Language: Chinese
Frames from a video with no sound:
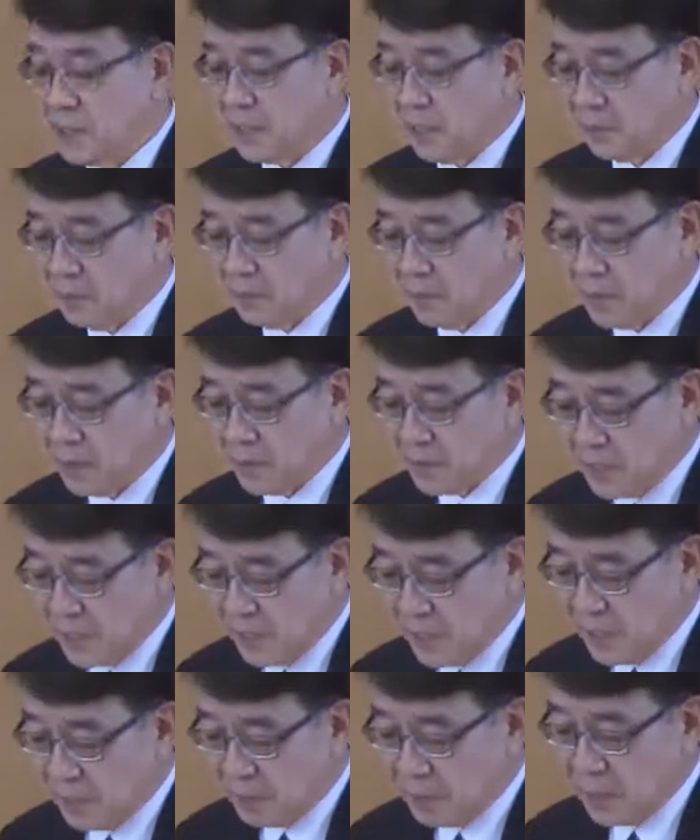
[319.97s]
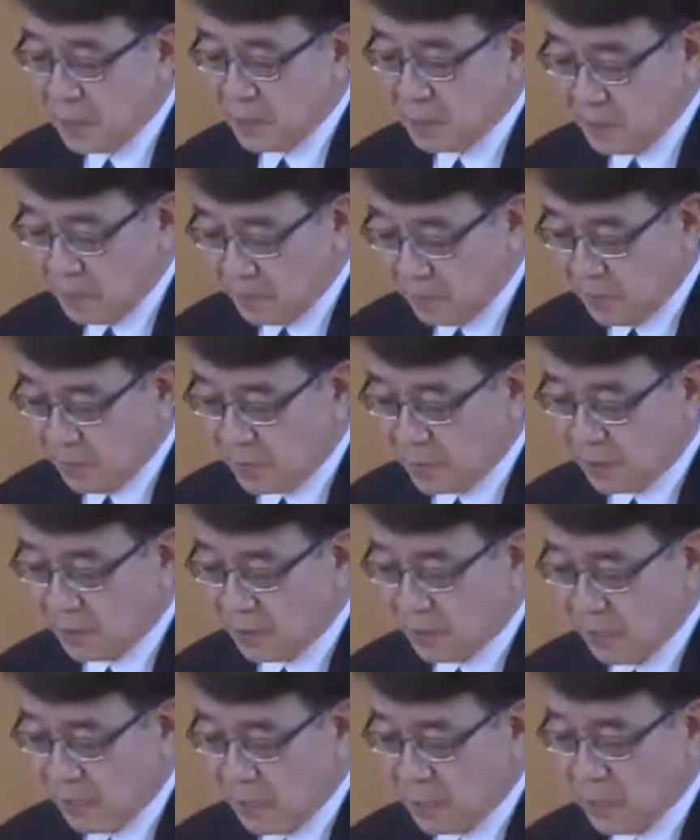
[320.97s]
这个讲到需要
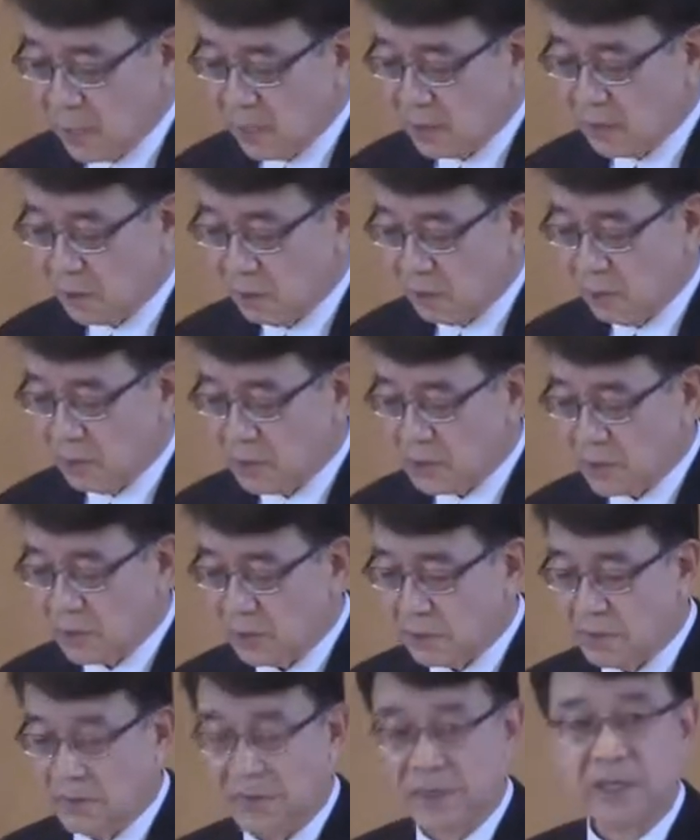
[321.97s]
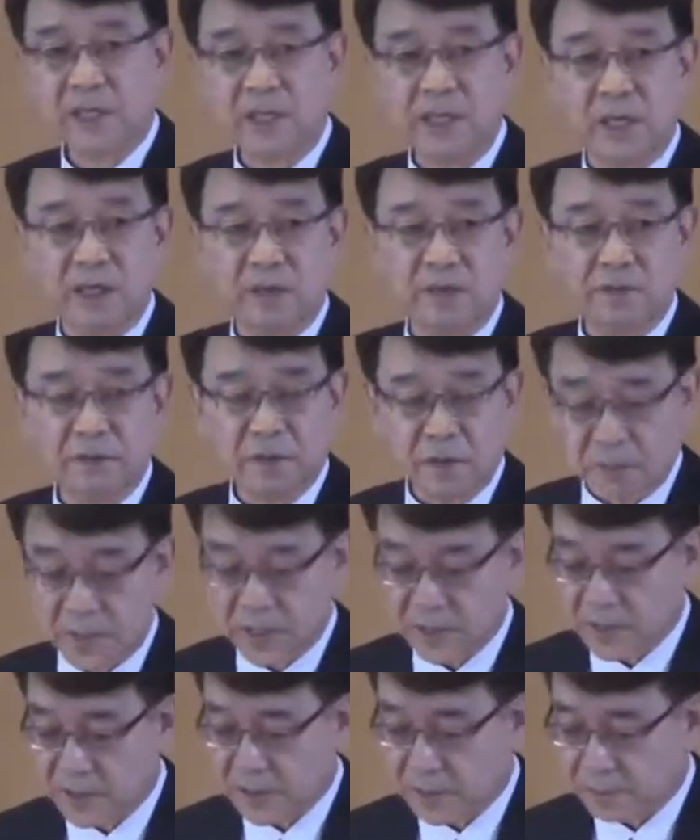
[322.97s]
我们有深刻的
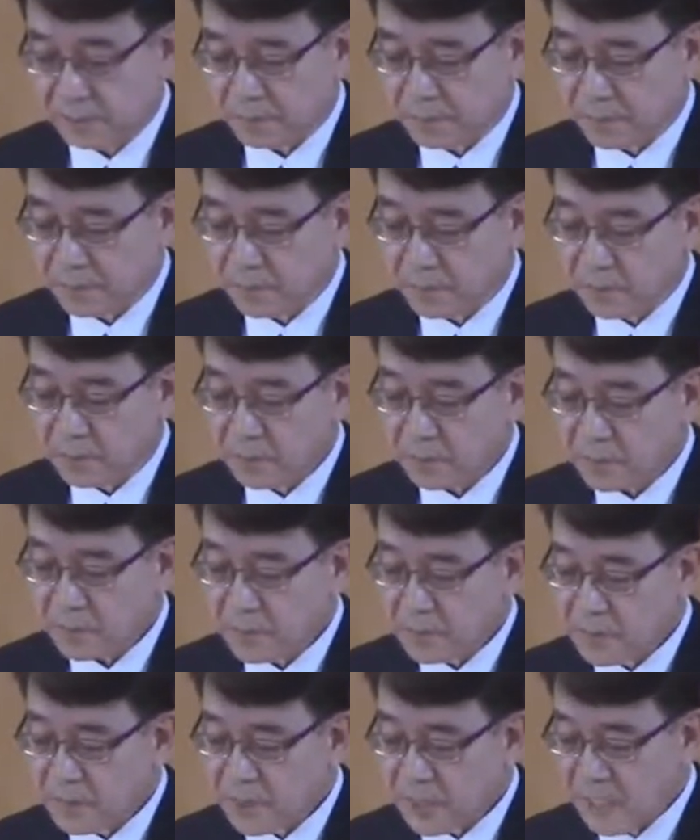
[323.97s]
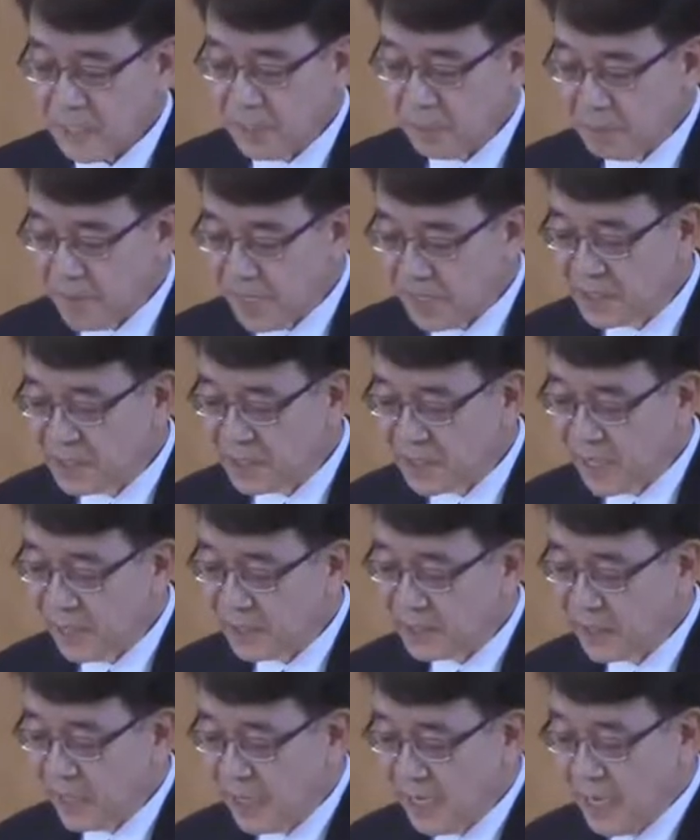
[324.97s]
圣经和神学思想。
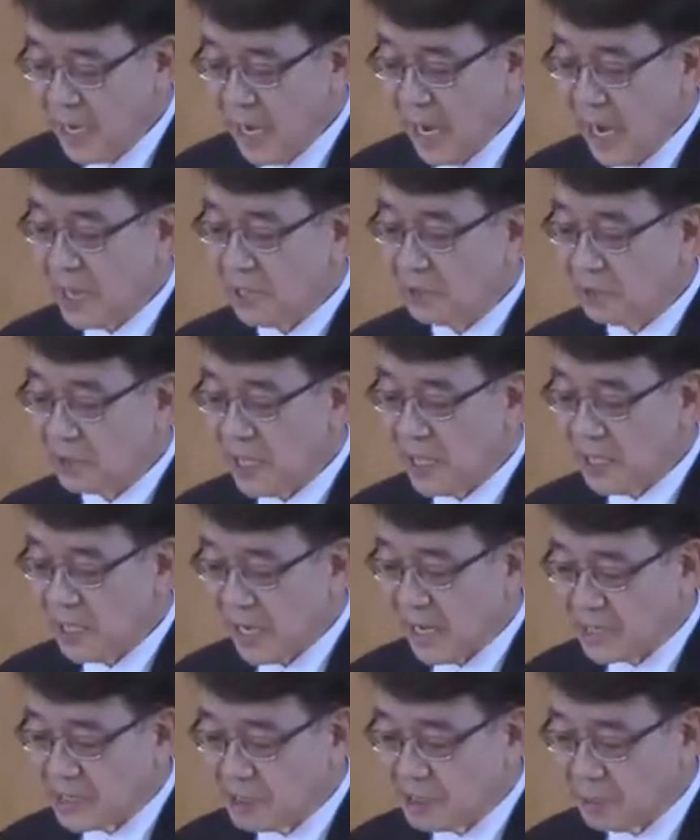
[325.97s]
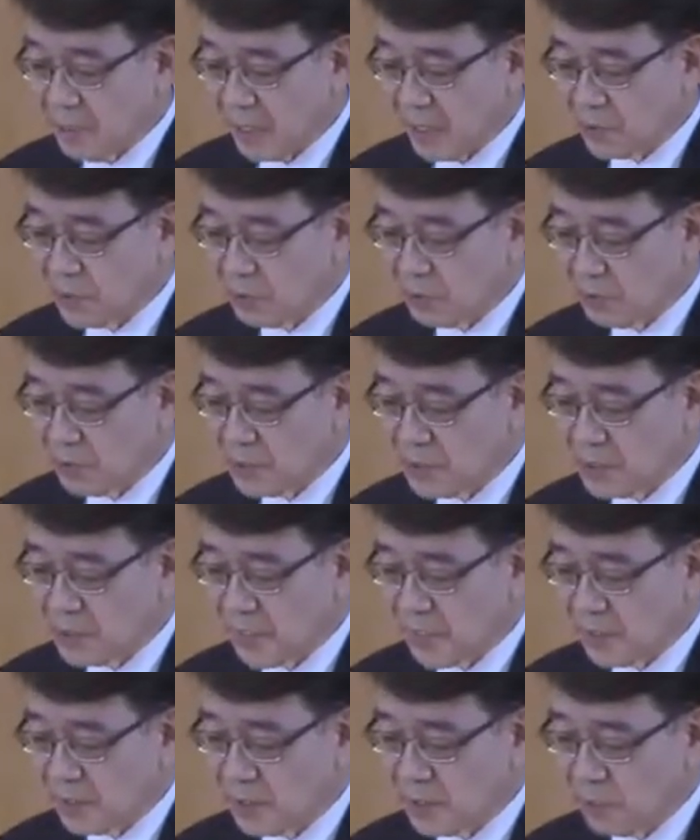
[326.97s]
这意味着一个。全
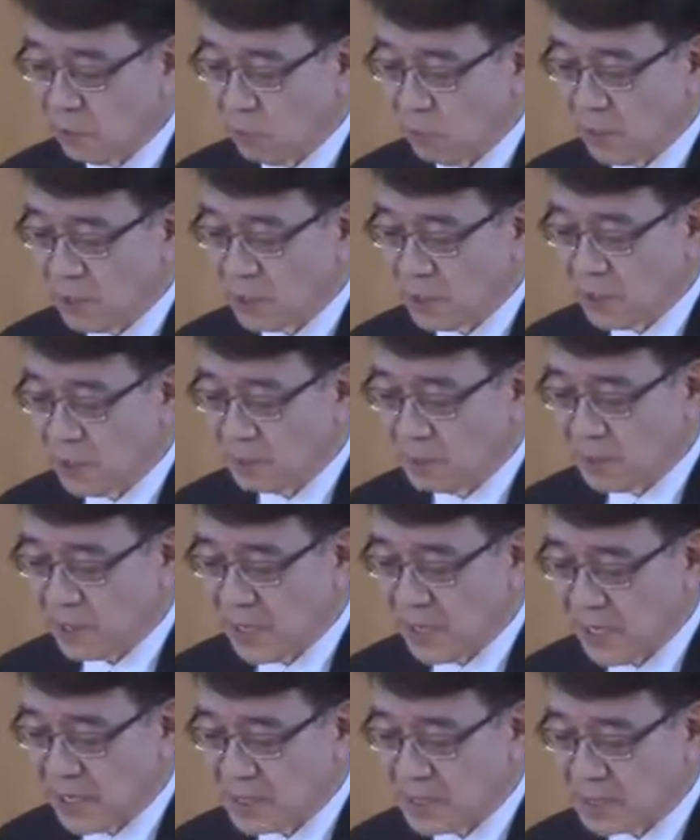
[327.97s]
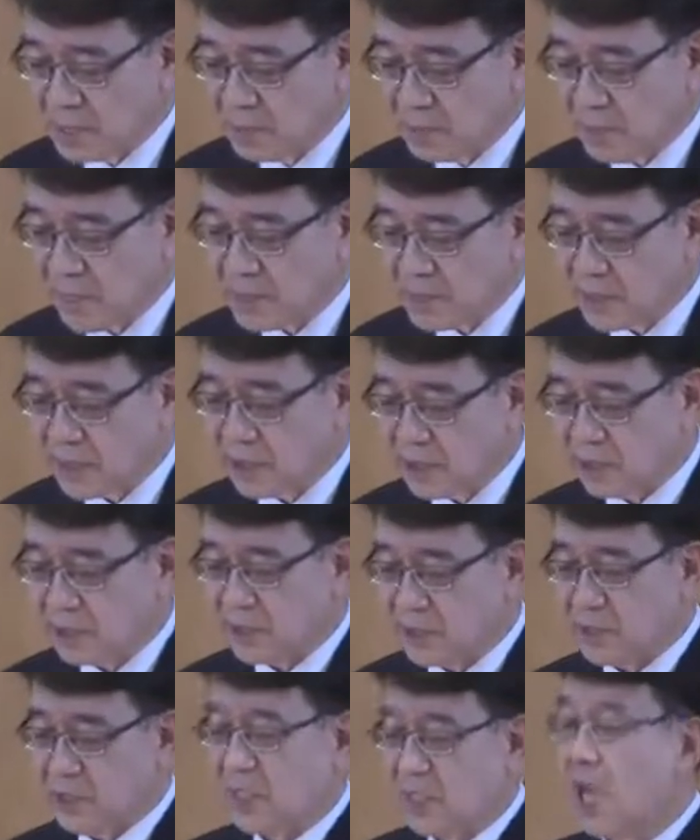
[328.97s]
面不能够在
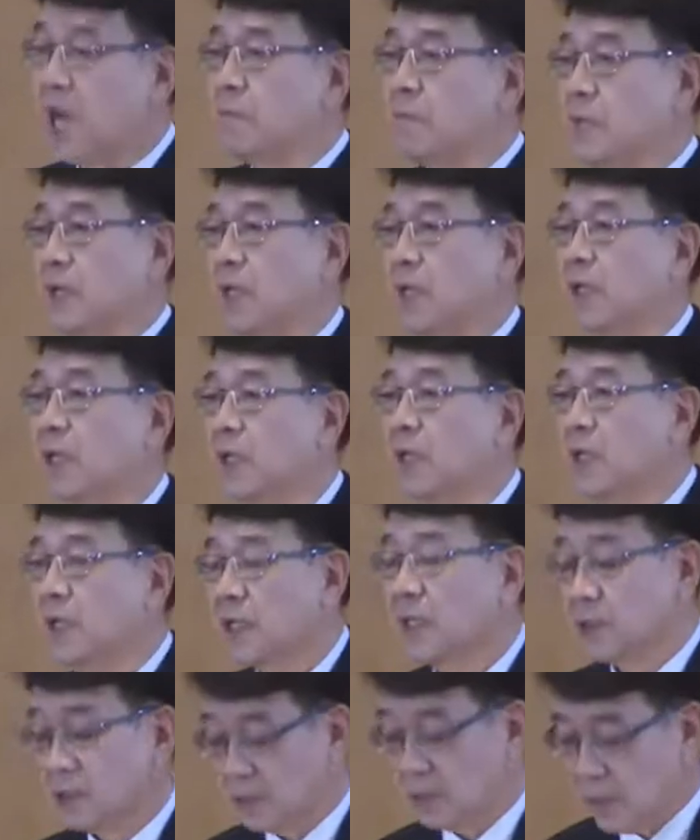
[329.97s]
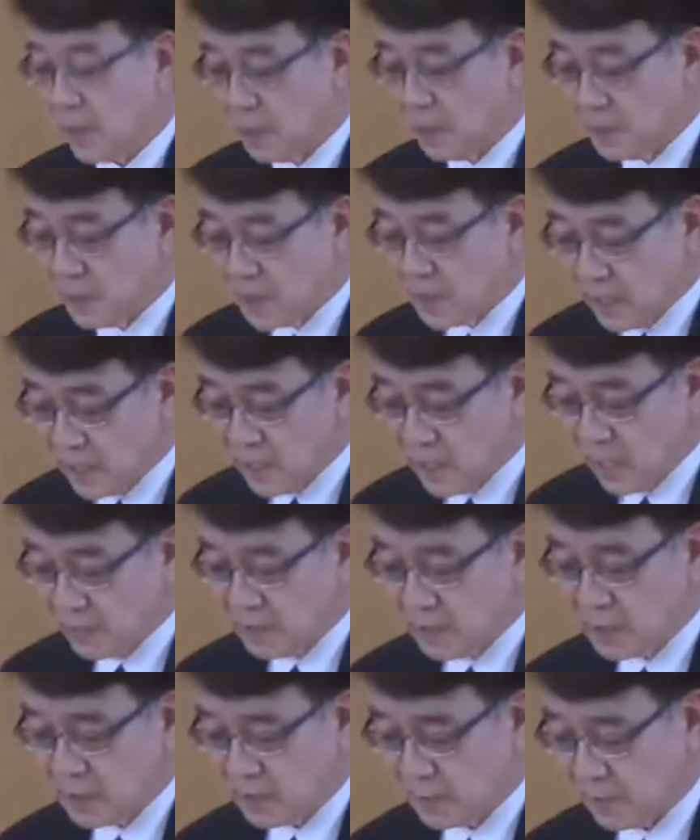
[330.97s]
一个讲道理完
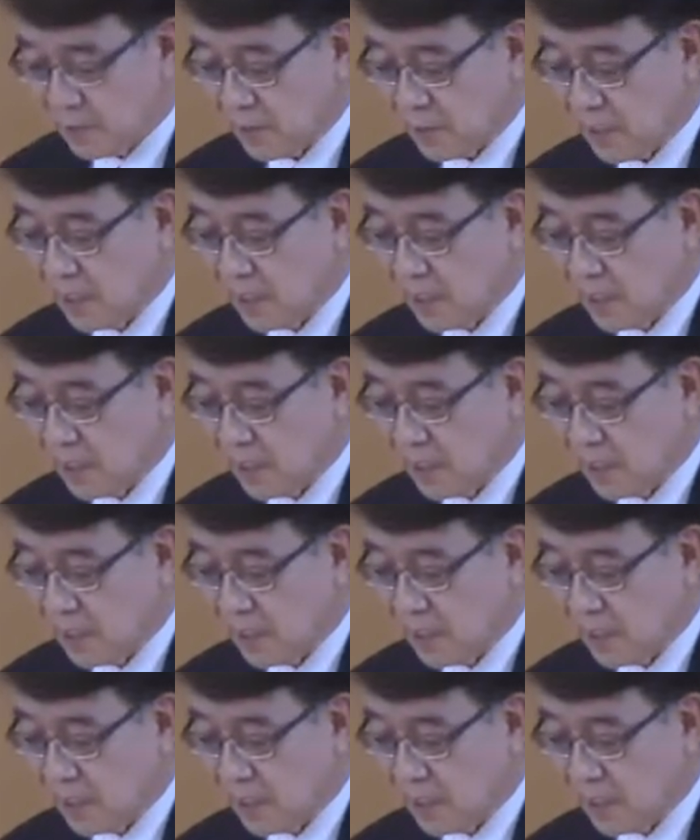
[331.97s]
的，